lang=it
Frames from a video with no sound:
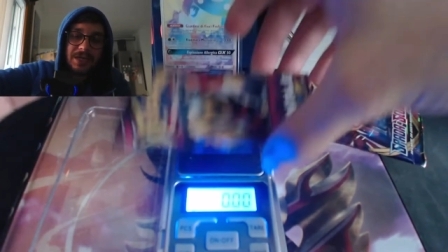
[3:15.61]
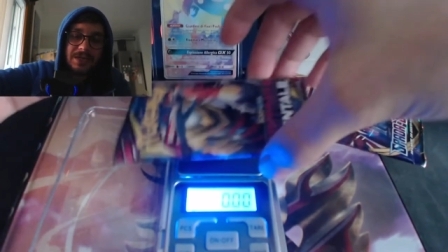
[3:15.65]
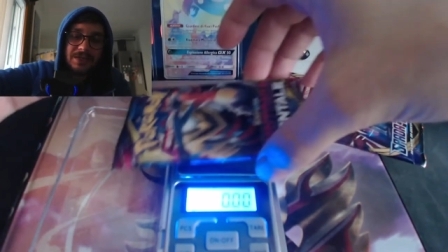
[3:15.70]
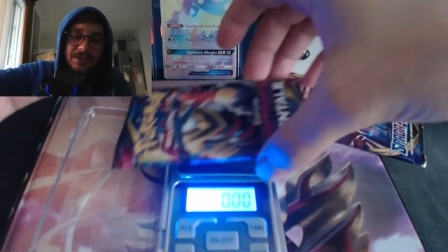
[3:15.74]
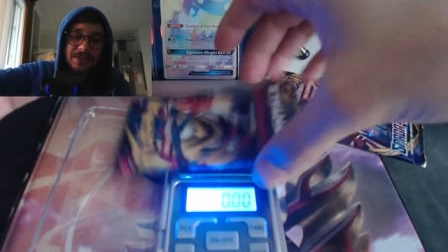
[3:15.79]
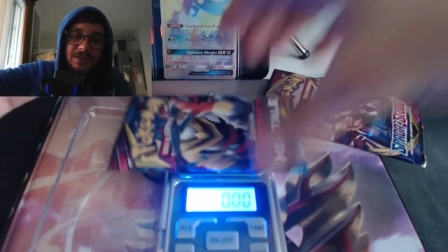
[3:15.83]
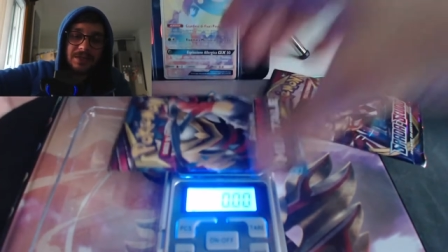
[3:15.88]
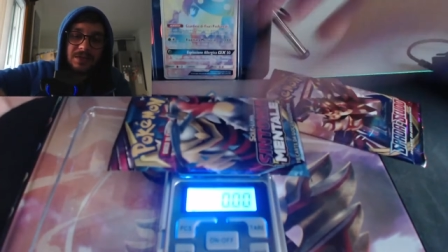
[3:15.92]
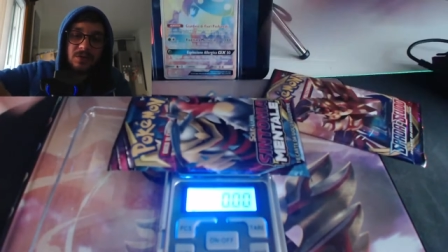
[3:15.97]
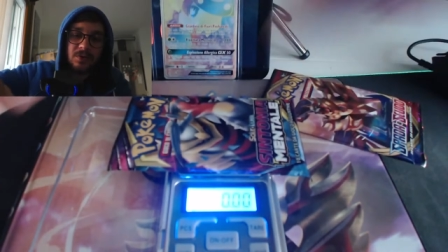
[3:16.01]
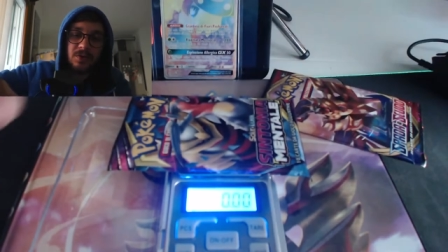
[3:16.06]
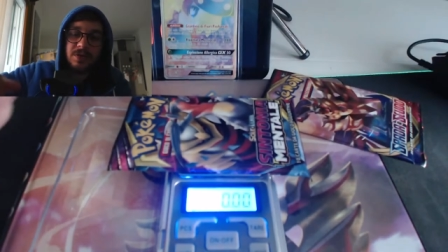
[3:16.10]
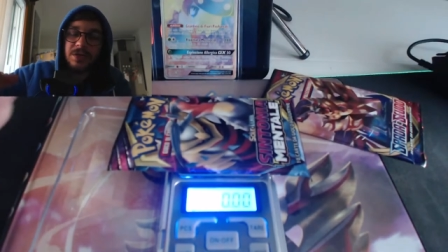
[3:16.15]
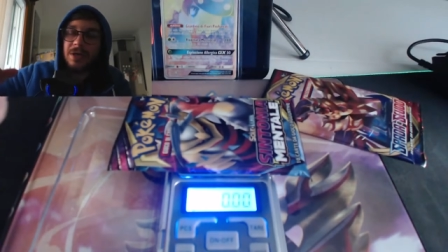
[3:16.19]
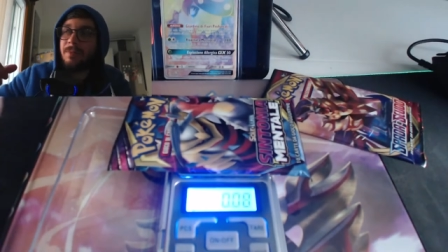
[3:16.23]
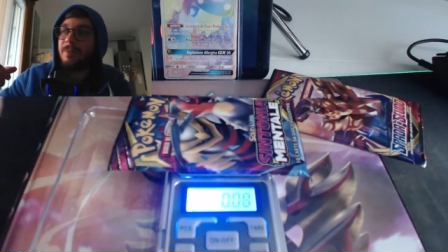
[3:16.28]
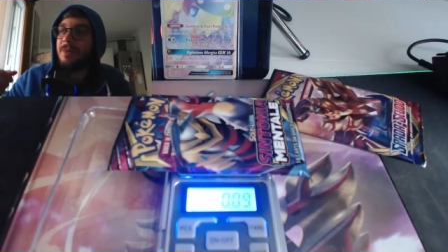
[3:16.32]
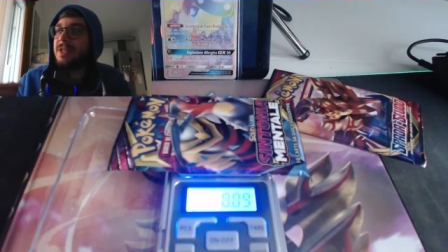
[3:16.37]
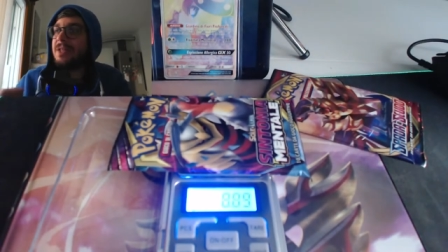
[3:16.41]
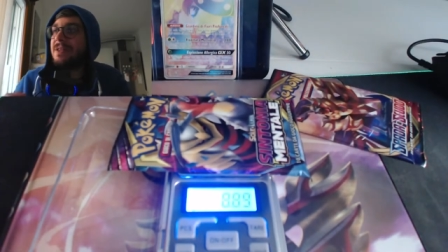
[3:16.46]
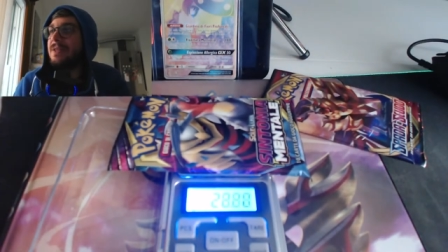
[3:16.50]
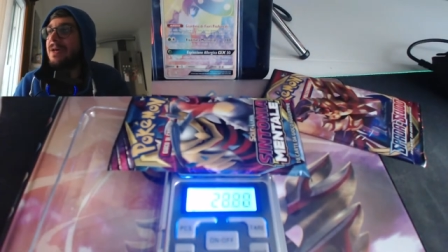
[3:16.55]
sintonia
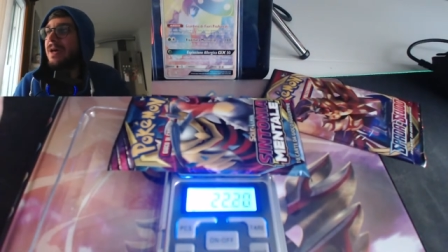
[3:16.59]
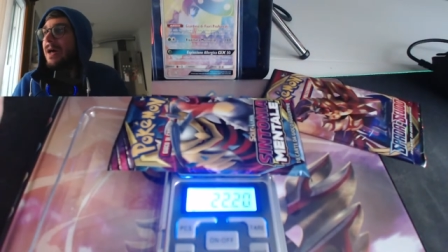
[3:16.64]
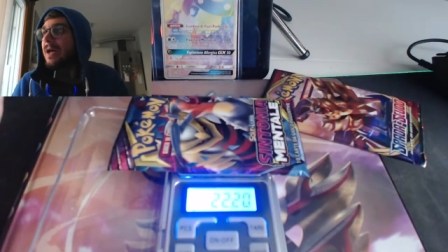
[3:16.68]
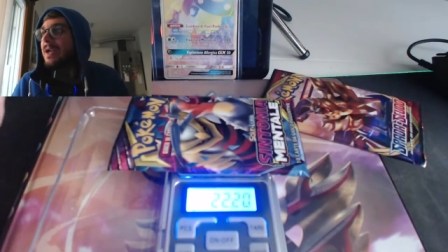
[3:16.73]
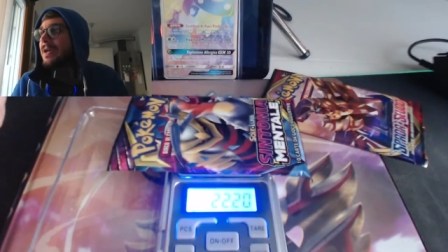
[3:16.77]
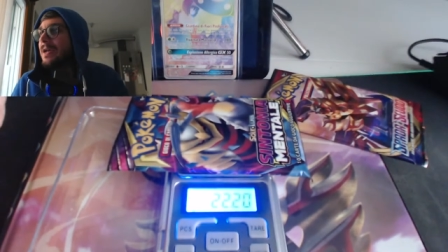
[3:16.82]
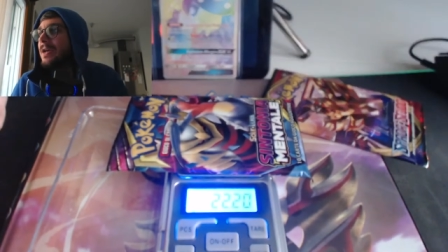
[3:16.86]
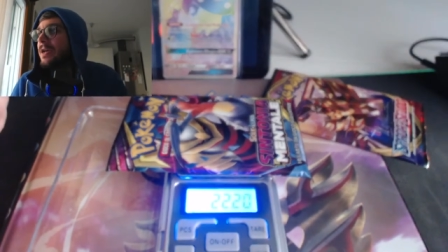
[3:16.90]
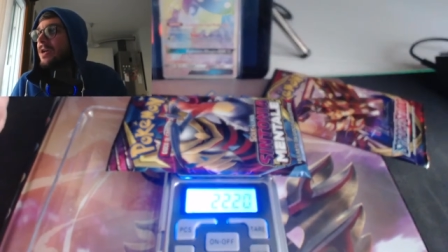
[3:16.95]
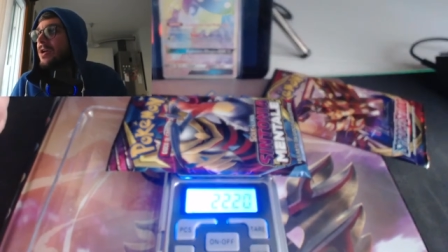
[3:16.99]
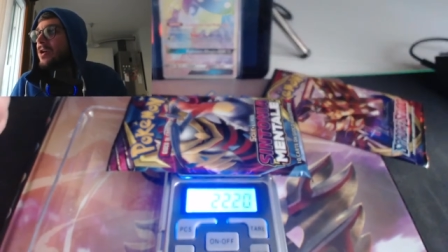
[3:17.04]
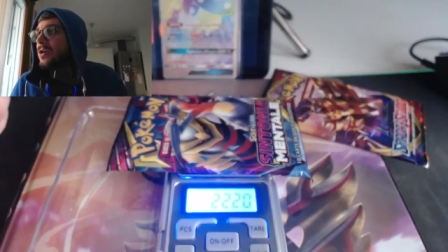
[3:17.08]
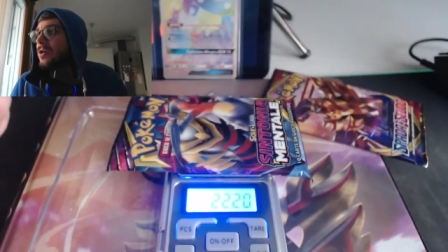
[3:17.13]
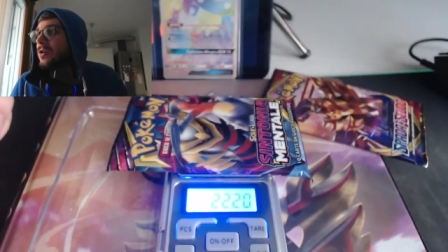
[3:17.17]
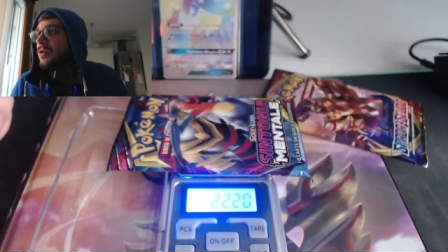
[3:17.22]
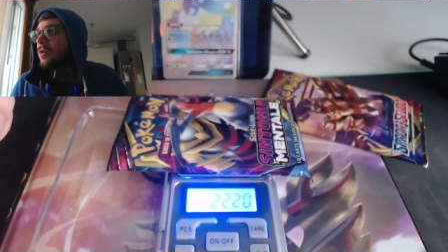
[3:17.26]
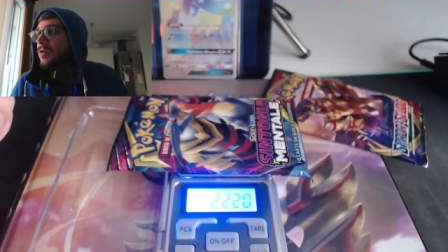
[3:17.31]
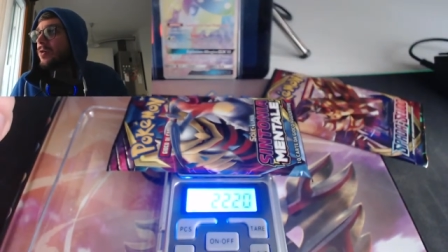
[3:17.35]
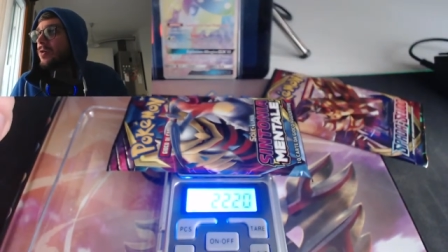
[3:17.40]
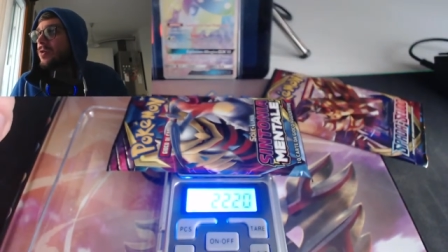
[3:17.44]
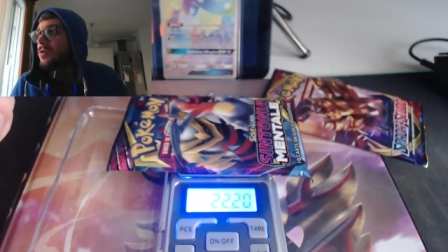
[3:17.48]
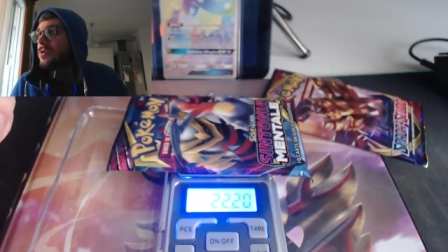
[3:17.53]
mentale
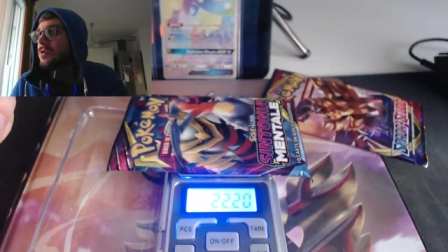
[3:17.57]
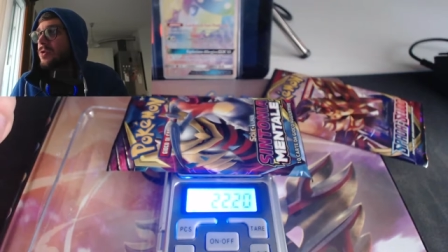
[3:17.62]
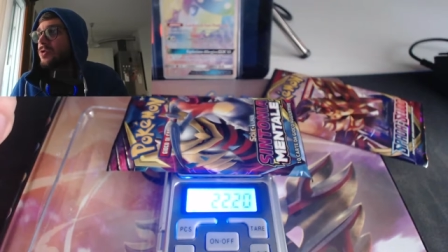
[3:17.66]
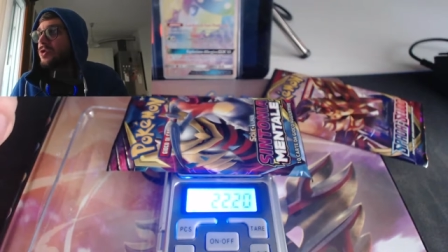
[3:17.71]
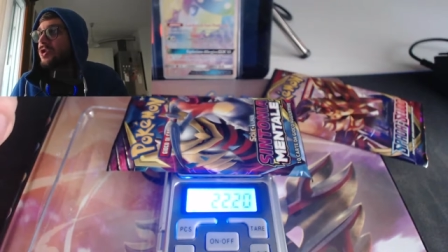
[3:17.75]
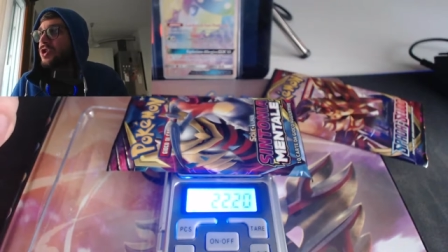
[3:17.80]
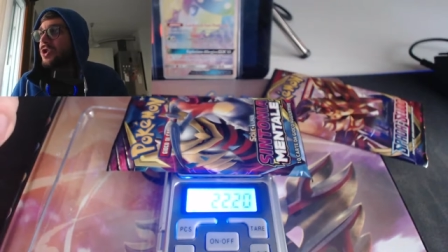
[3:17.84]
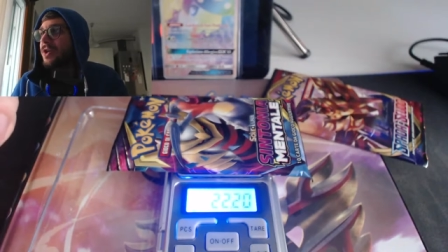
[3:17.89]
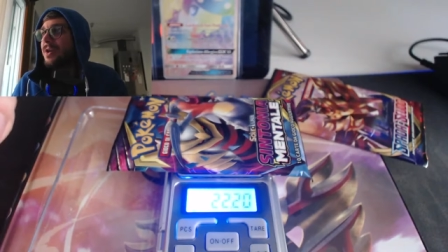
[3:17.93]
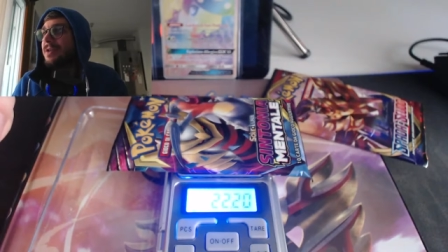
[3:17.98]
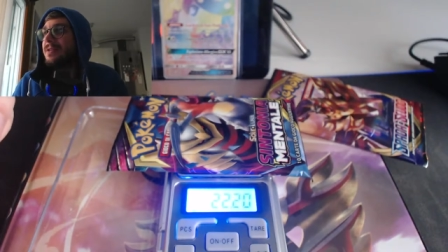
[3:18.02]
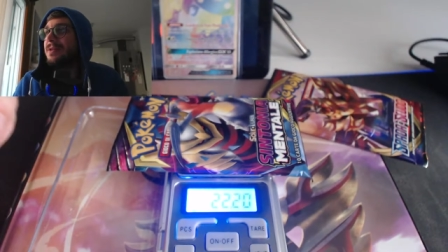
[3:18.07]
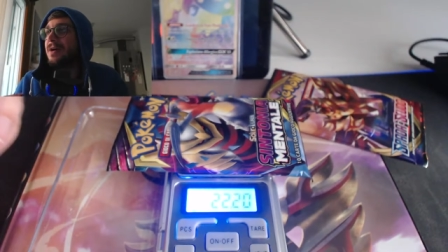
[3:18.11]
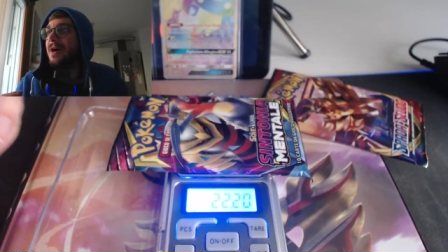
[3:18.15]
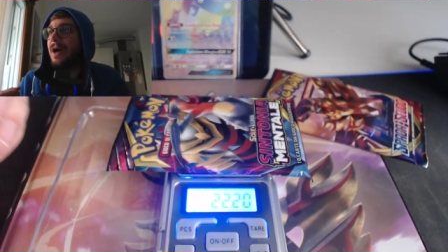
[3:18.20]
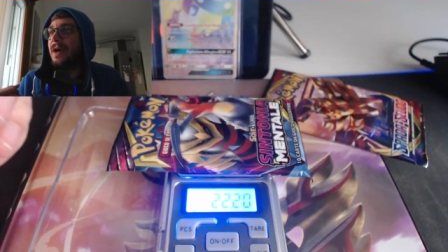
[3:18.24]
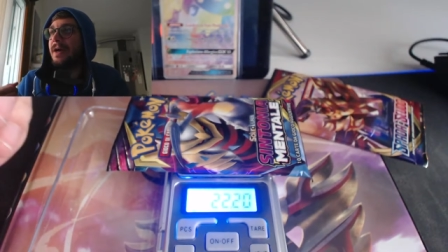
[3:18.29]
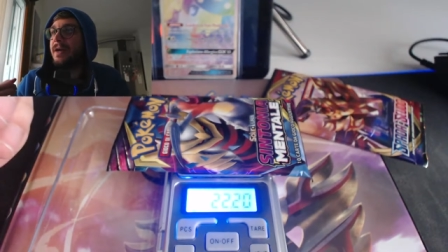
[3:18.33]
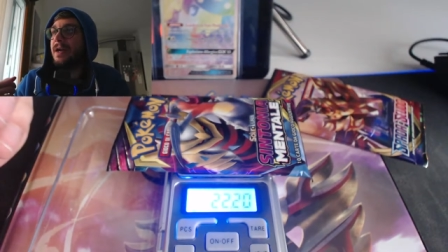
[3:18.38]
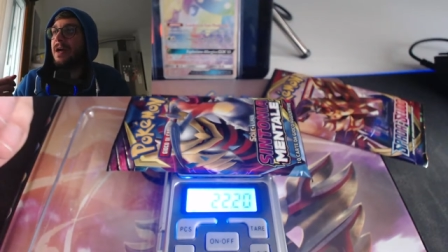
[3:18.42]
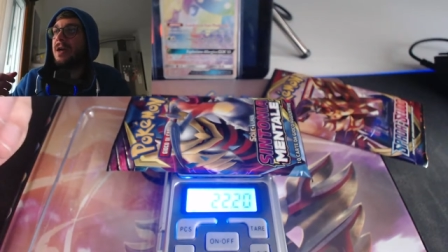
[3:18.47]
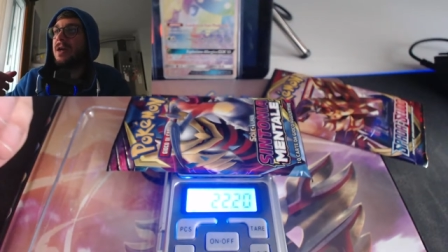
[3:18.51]
con il nostro
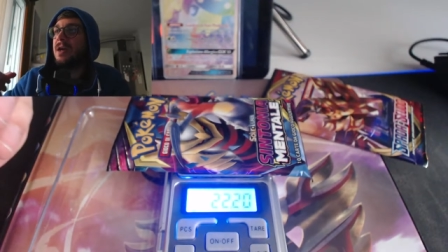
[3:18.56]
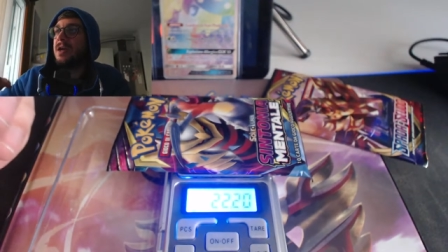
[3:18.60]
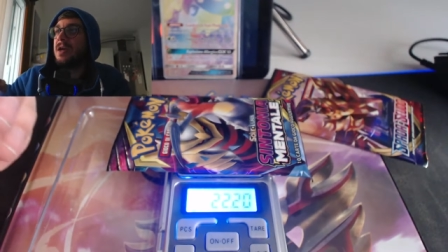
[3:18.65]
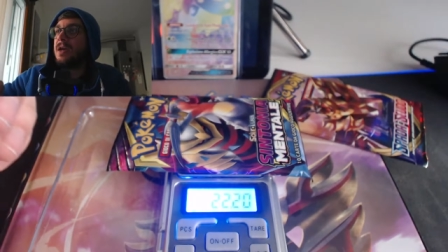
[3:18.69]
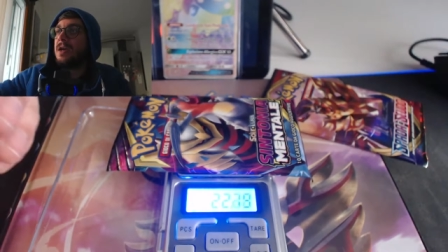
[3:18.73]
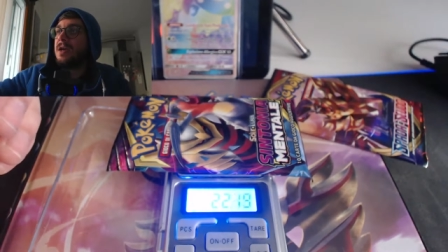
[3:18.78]
girataina